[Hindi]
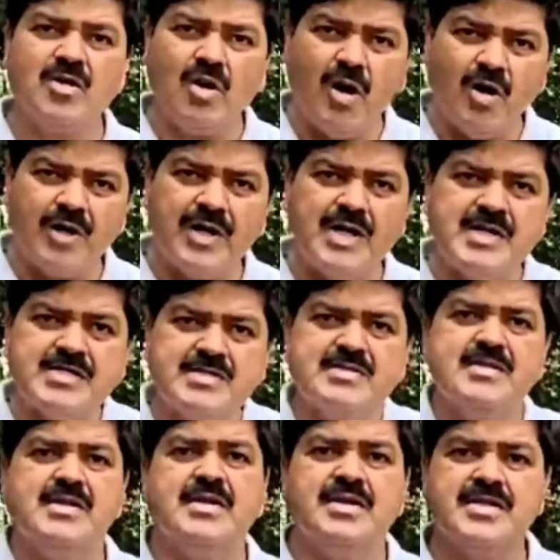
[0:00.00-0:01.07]

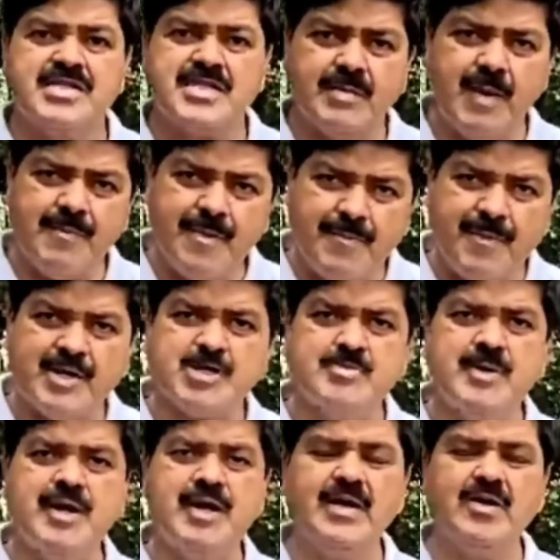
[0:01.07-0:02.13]
कांग्रेस इस समय विपक्ष
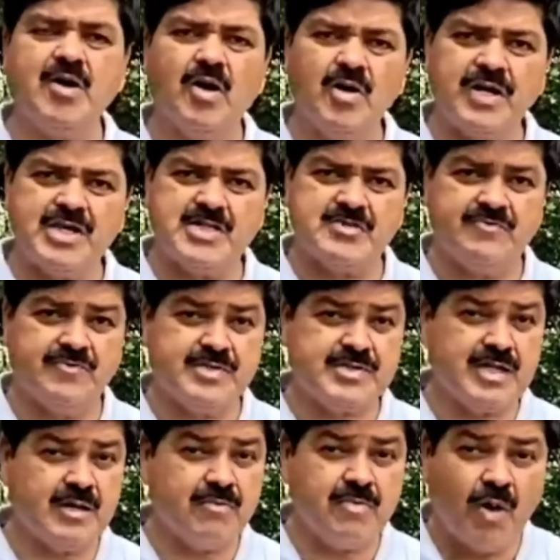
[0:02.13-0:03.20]
में है कांग्रेस
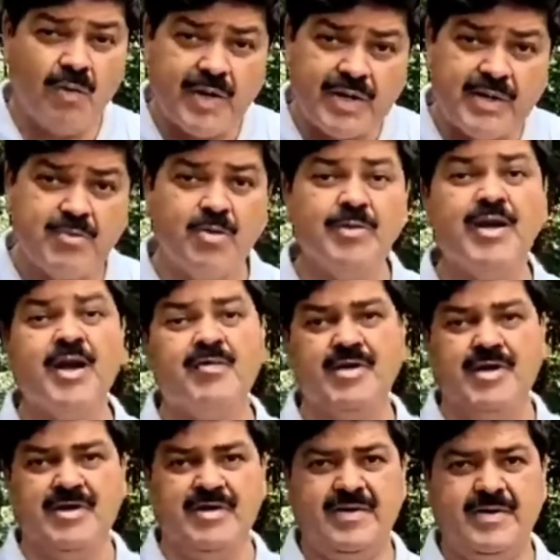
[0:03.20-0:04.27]
विसल ब्लोवर की भूमिका
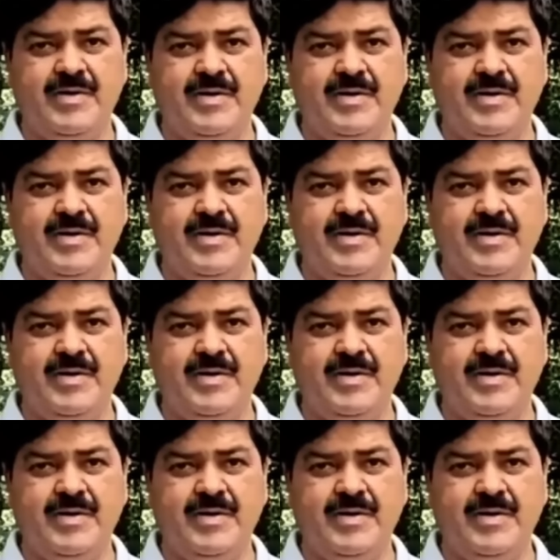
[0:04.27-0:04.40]
में है